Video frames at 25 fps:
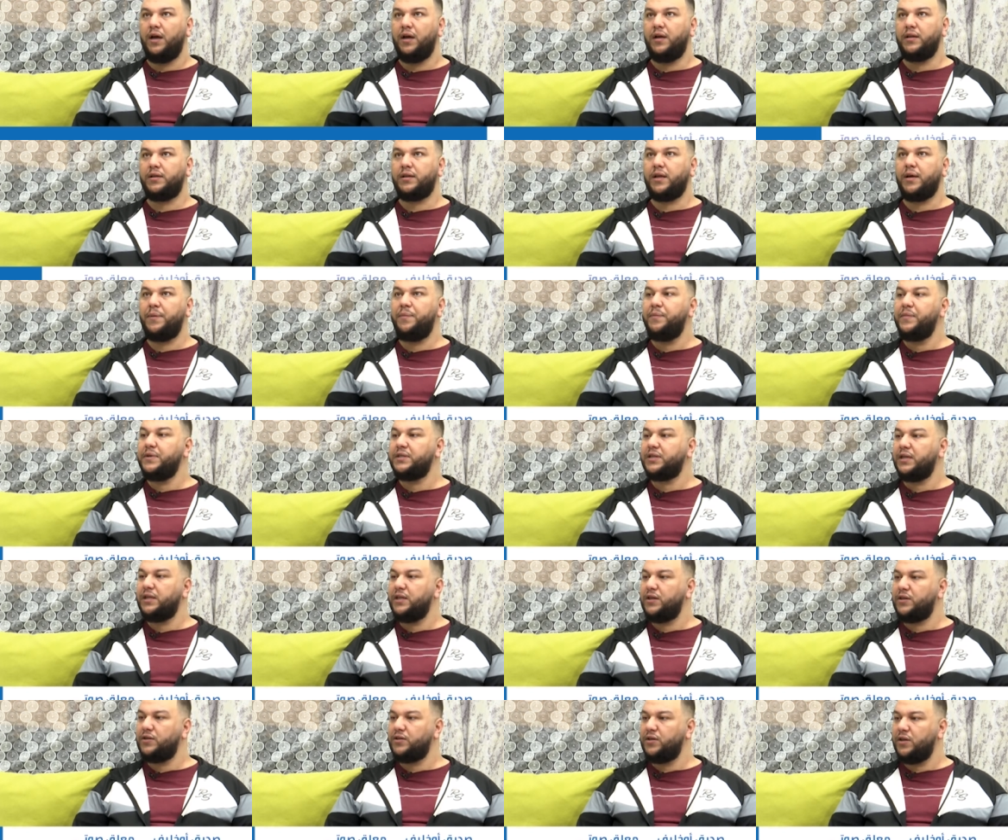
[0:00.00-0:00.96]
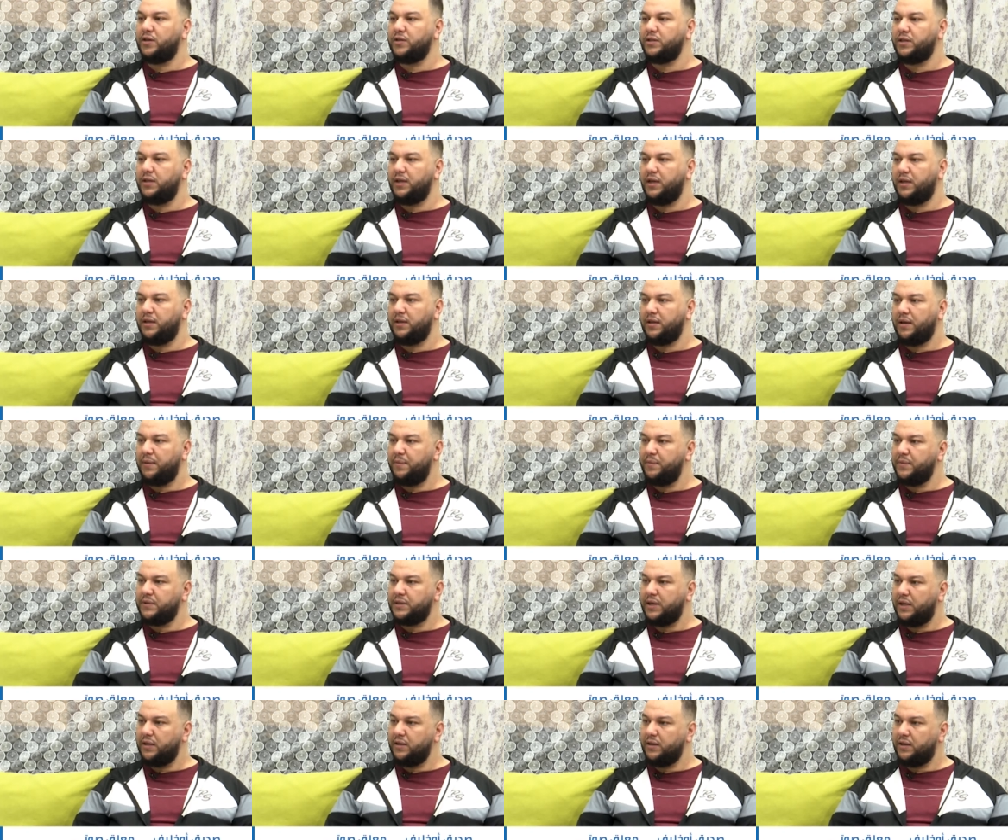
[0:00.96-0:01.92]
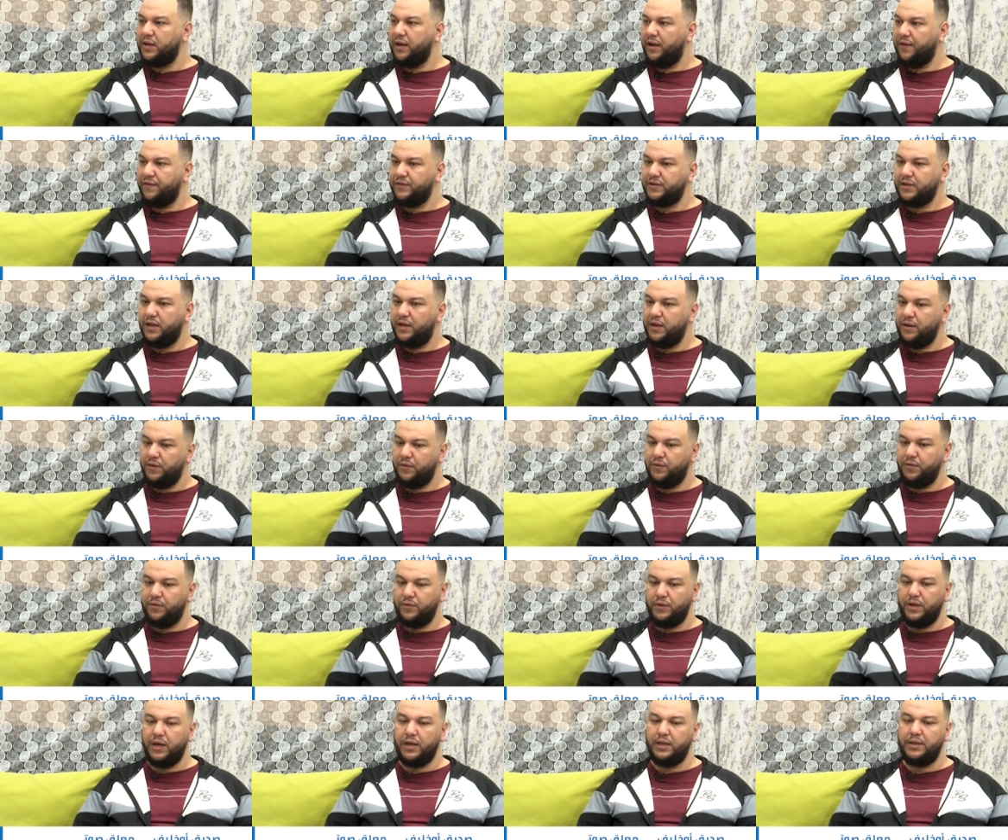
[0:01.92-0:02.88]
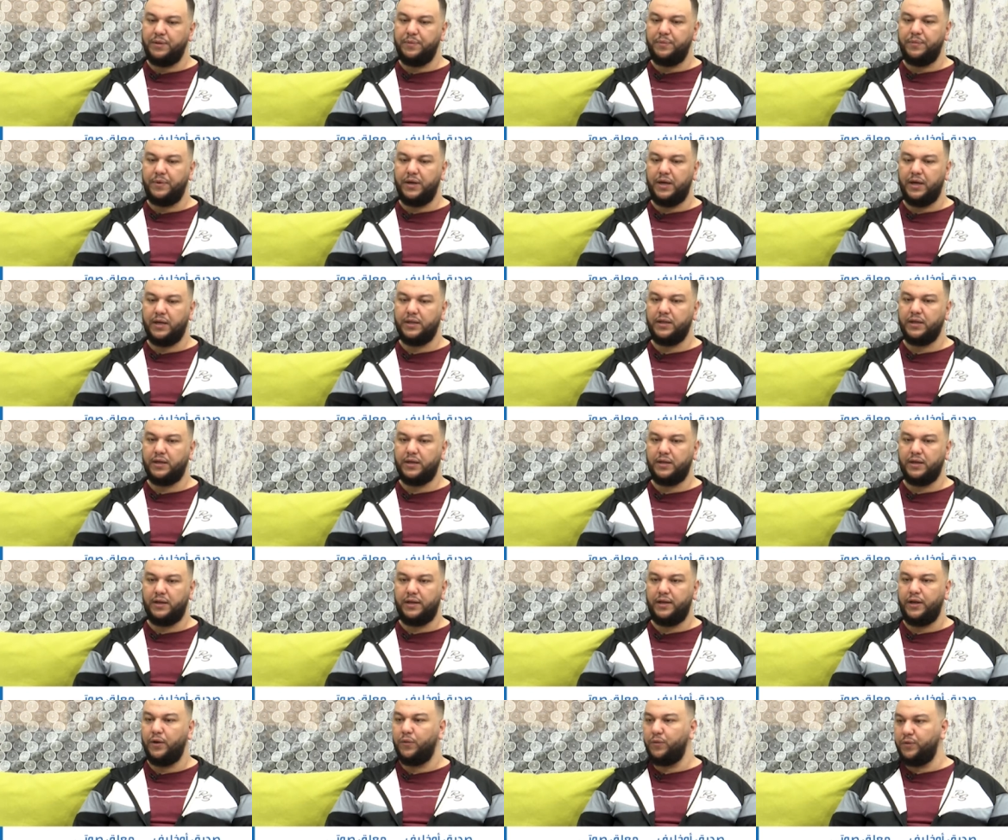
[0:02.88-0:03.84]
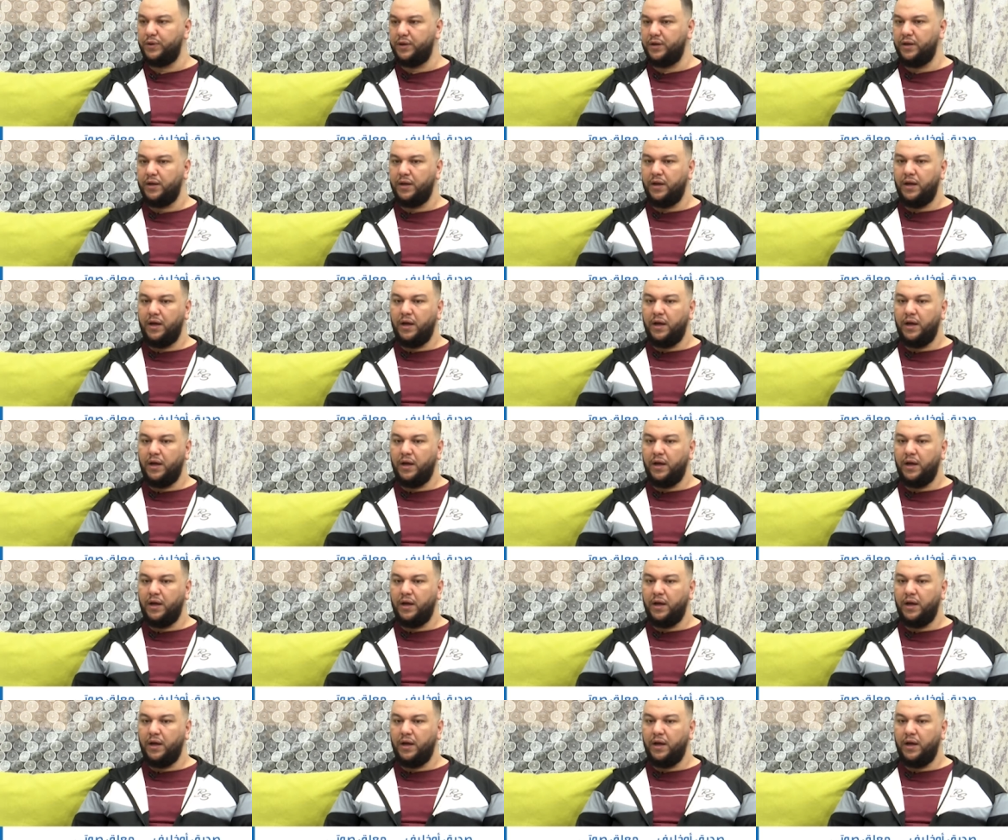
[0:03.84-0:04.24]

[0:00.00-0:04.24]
تقمص هذيك الشخصيه تقمص هذيك العفسه ويخدم بها هذاك اللون